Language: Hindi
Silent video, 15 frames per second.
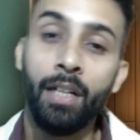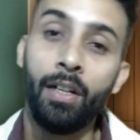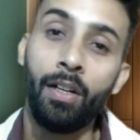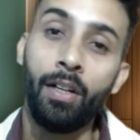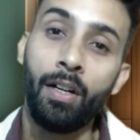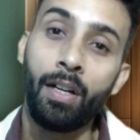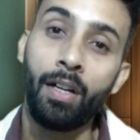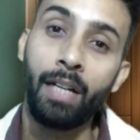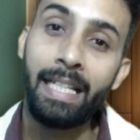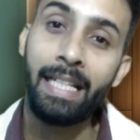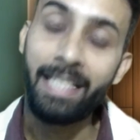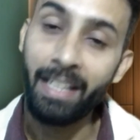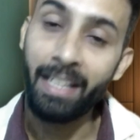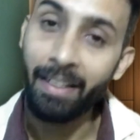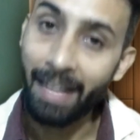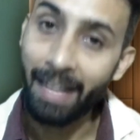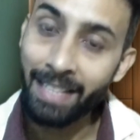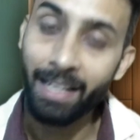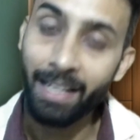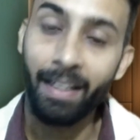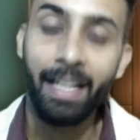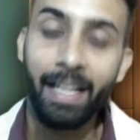और इंजीनियरिंग ट्रेड
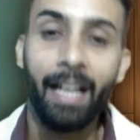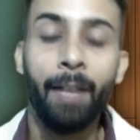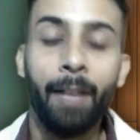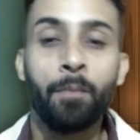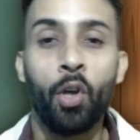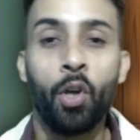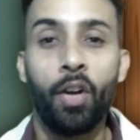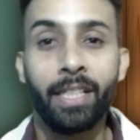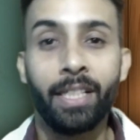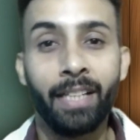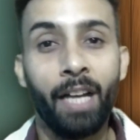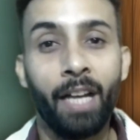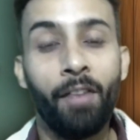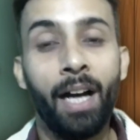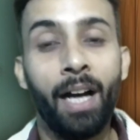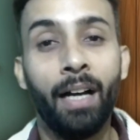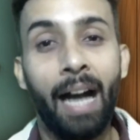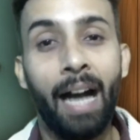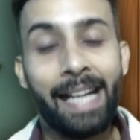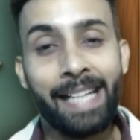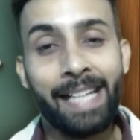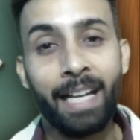से करी है और इसके अलावा
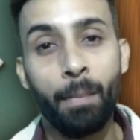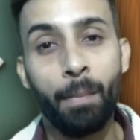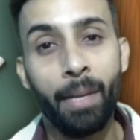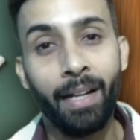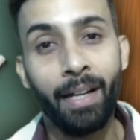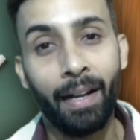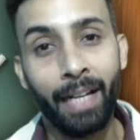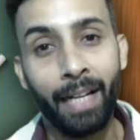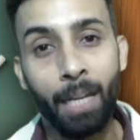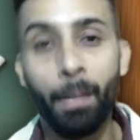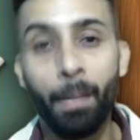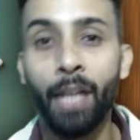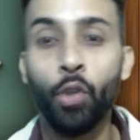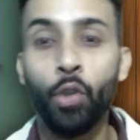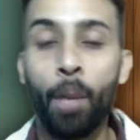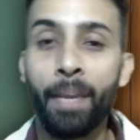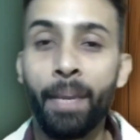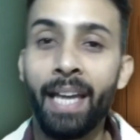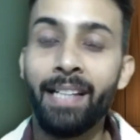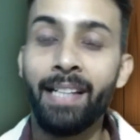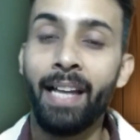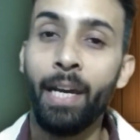आईटीआई कंप्लीट करने के बाद जो आपकी
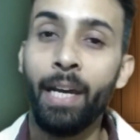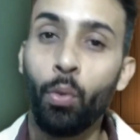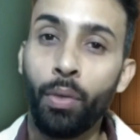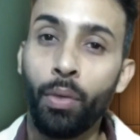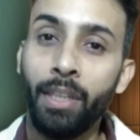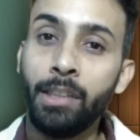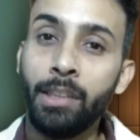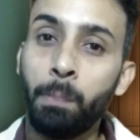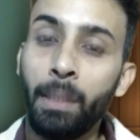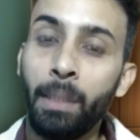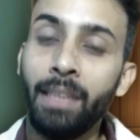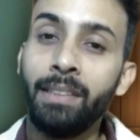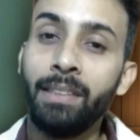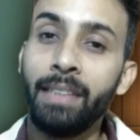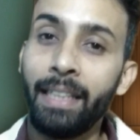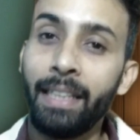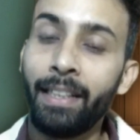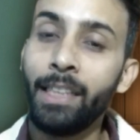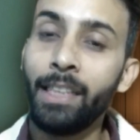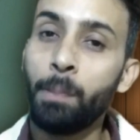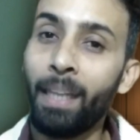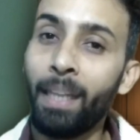एज है उन्नीस बीस
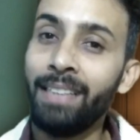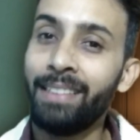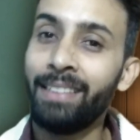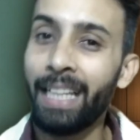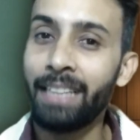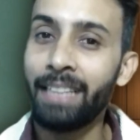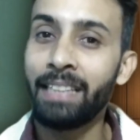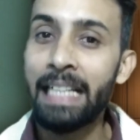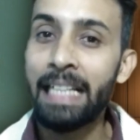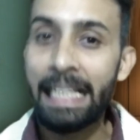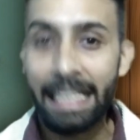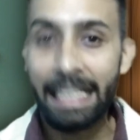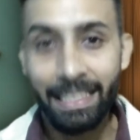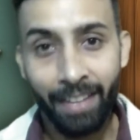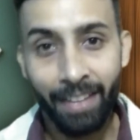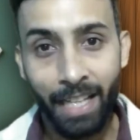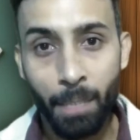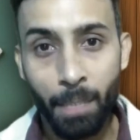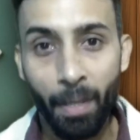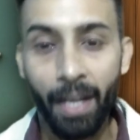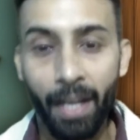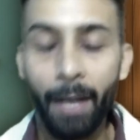इक्कीस बाईस तेईस इस रेंज
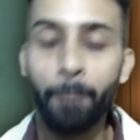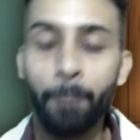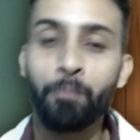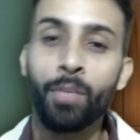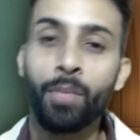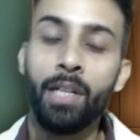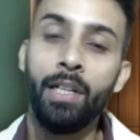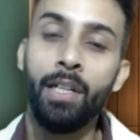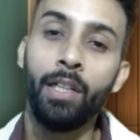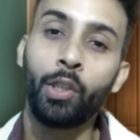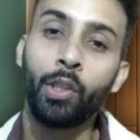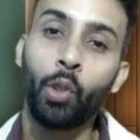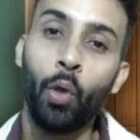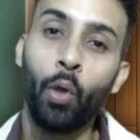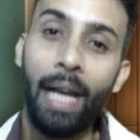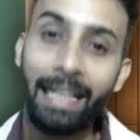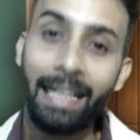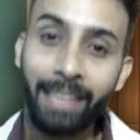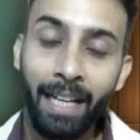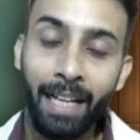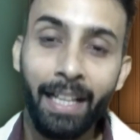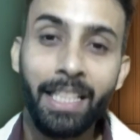में है तो
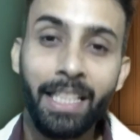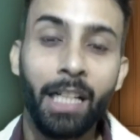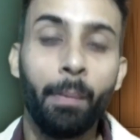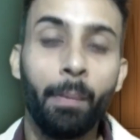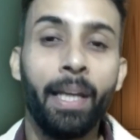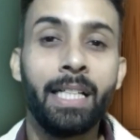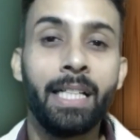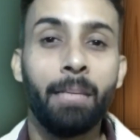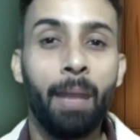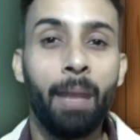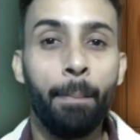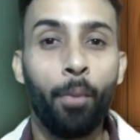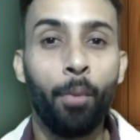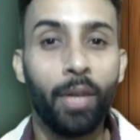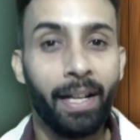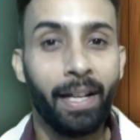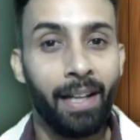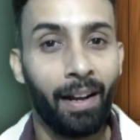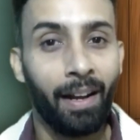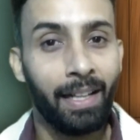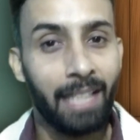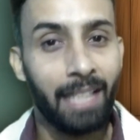ऐसी कंडीशन में जब आप पॉलिटेक्निक
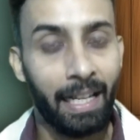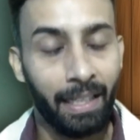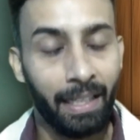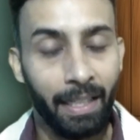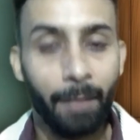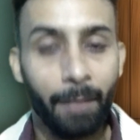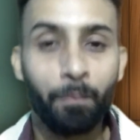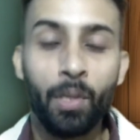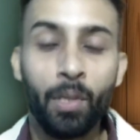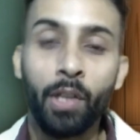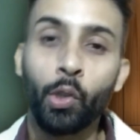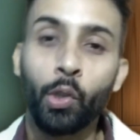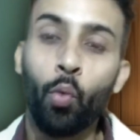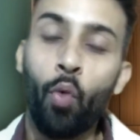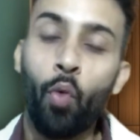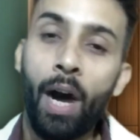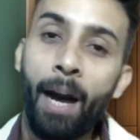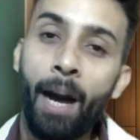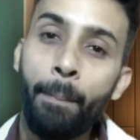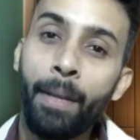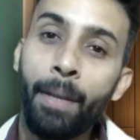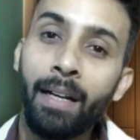करने जाएंगे तो
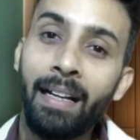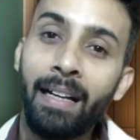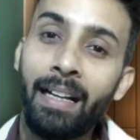वहाँ पर